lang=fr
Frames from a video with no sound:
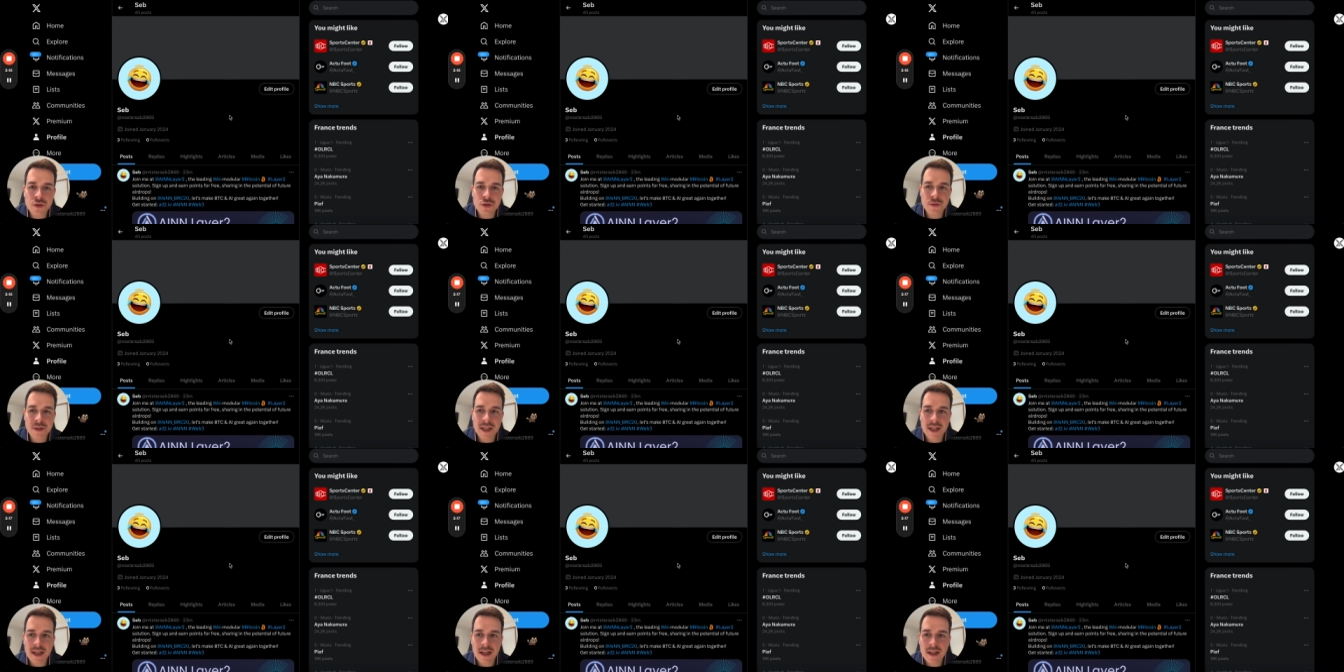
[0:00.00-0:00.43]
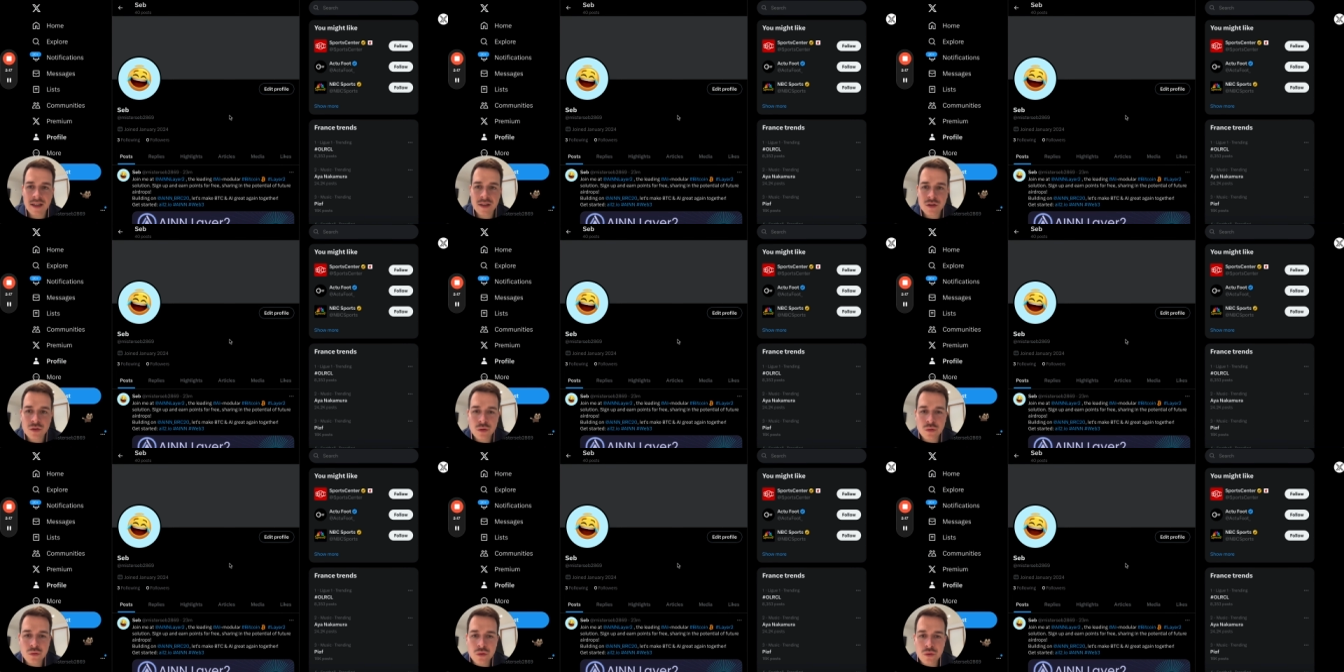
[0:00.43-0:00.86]
suis créé un
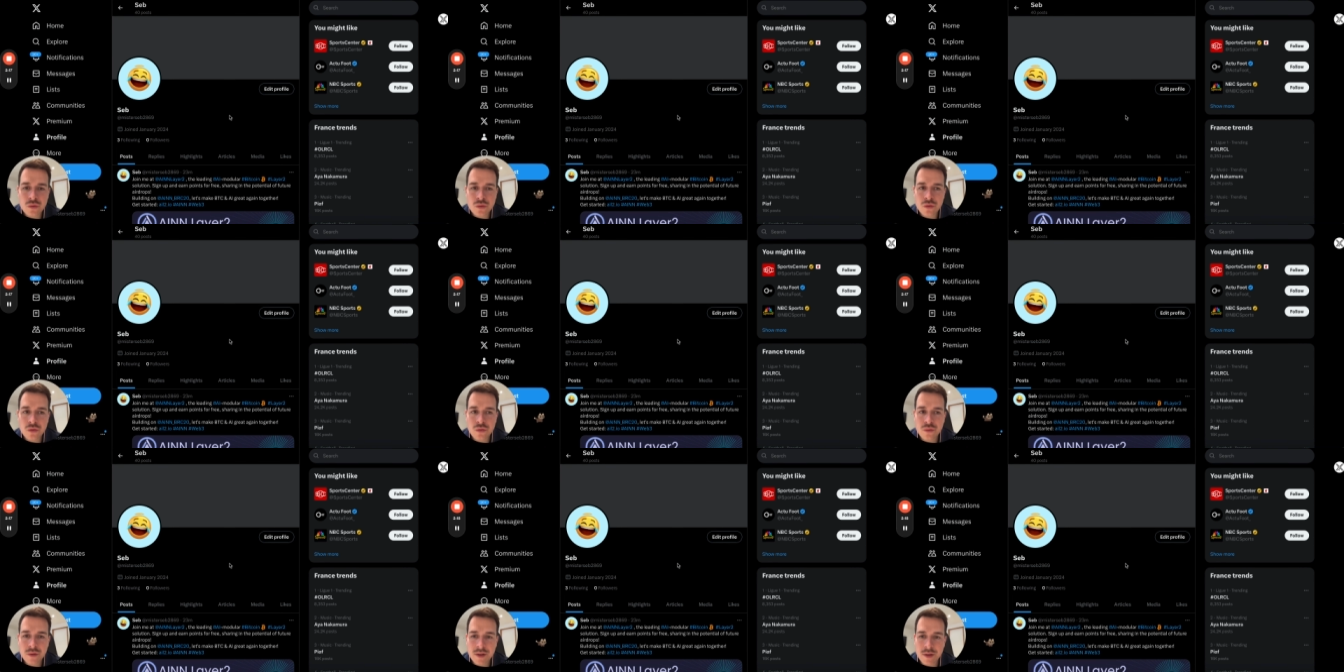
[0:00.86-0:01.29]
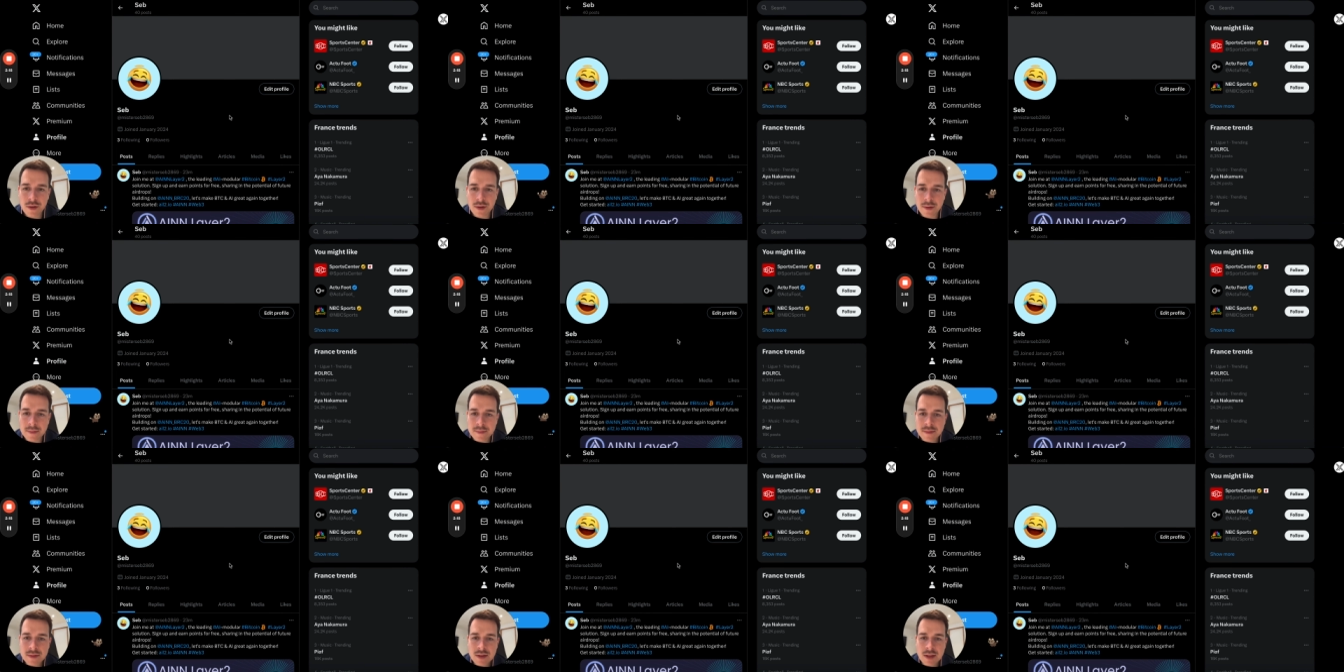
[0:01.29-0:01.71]
second compte Twitter
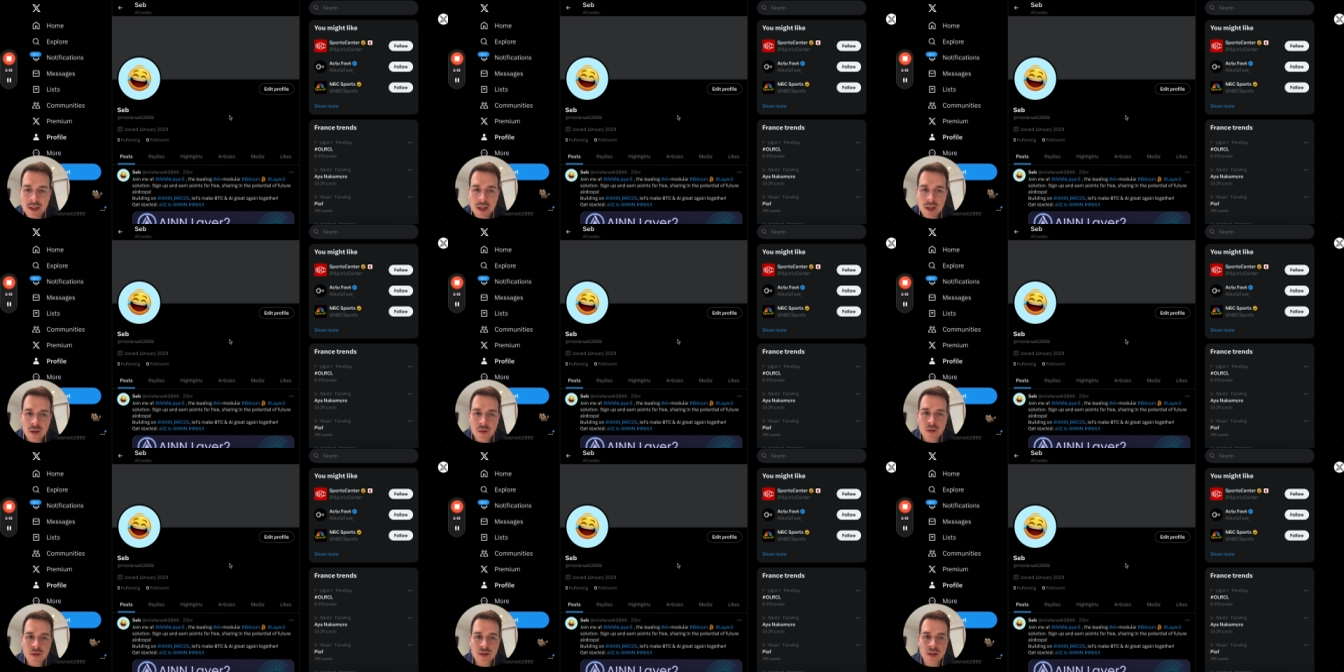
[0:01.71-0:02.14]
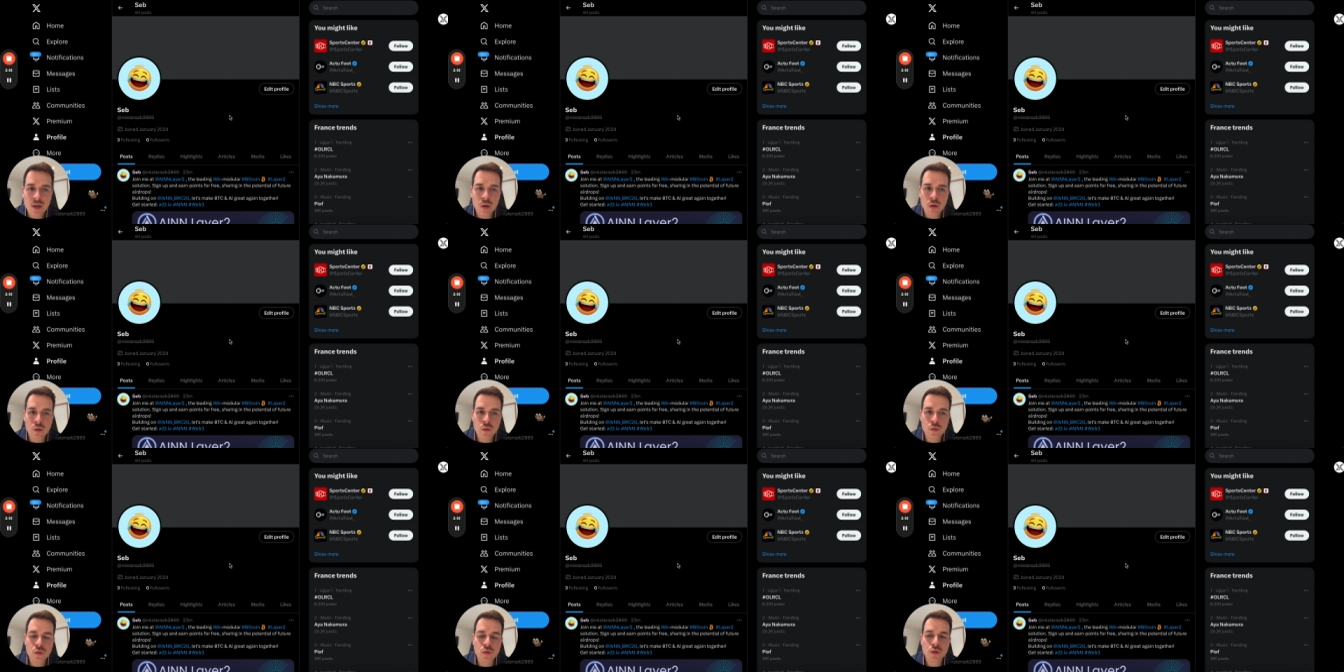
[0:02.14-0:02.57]
c'est le
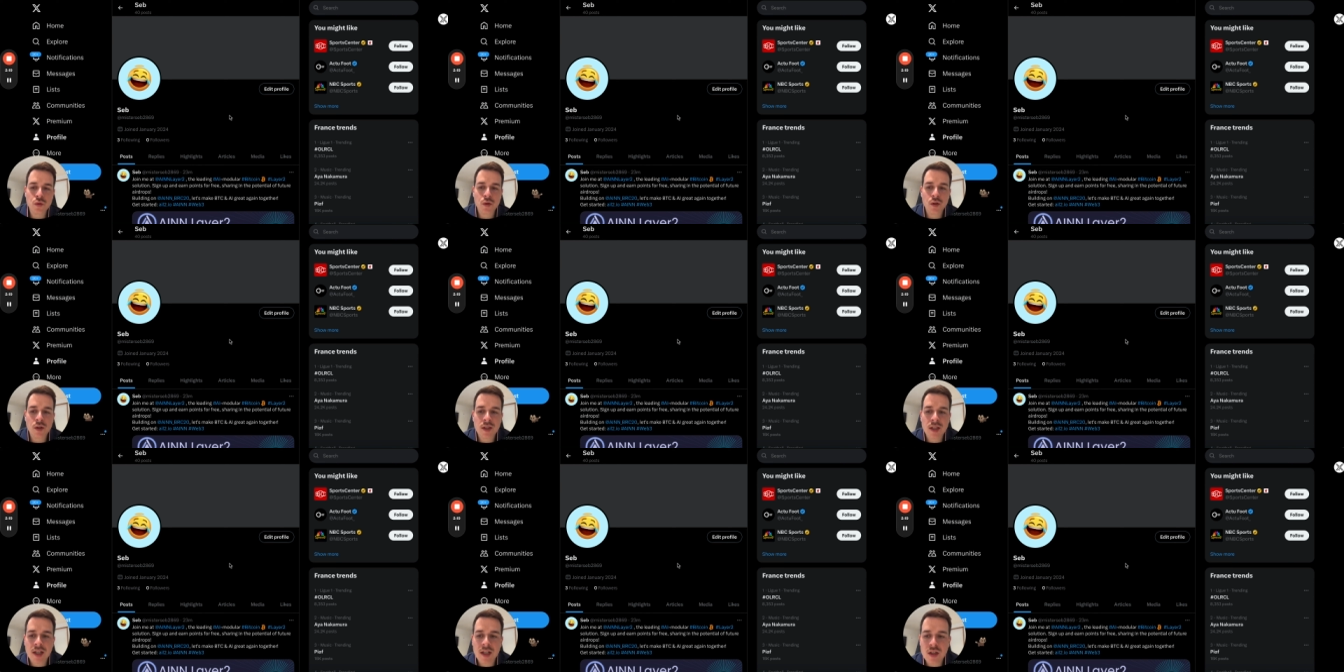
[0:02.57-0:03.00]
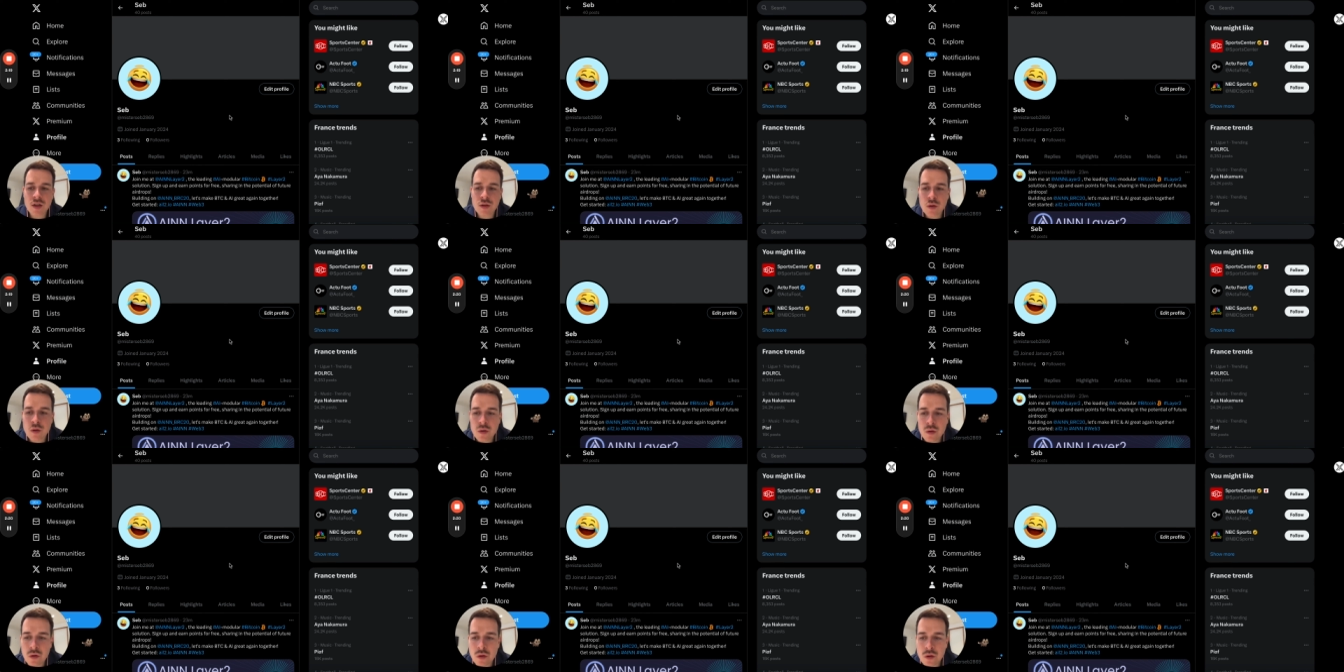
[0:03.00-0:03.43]
compte sur lequel
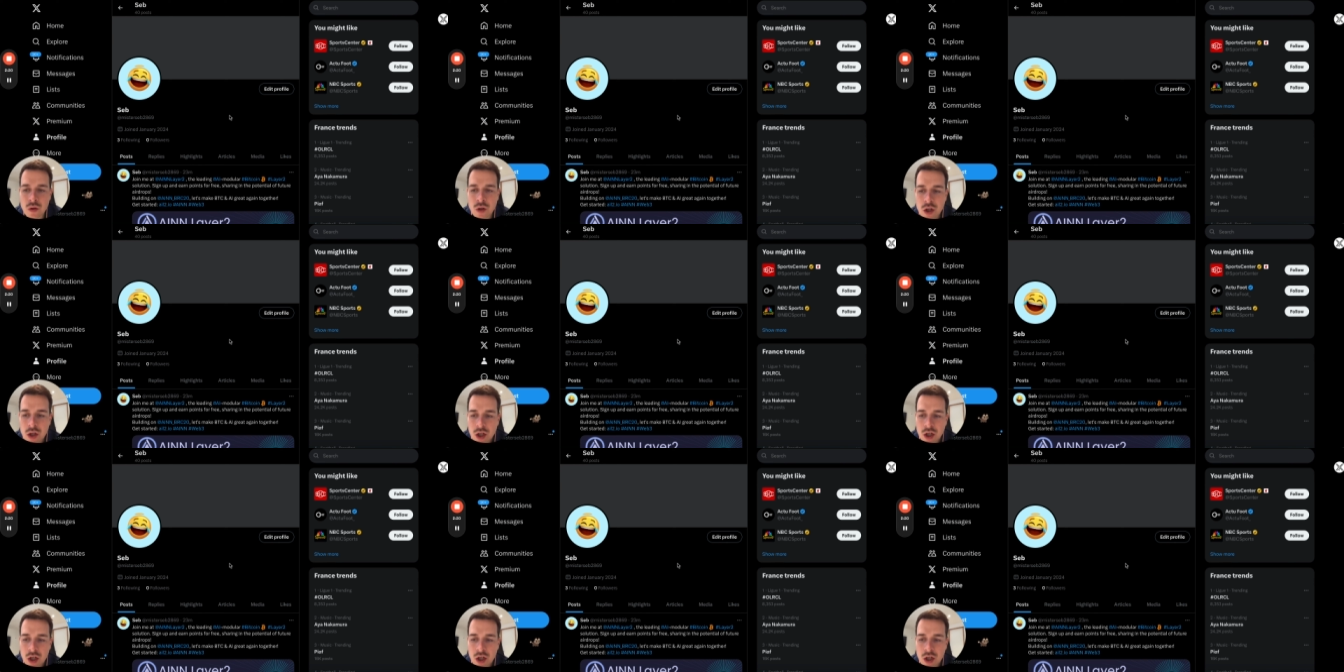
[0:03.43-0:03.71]
je,